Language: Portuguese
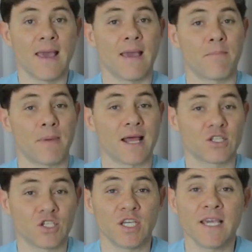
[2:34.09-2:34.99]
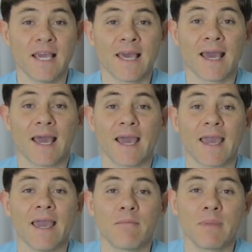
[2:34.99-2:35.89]
é para te
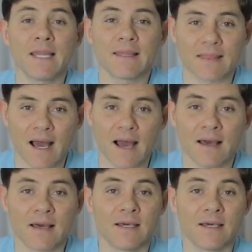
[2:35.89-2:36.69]
reabilitar.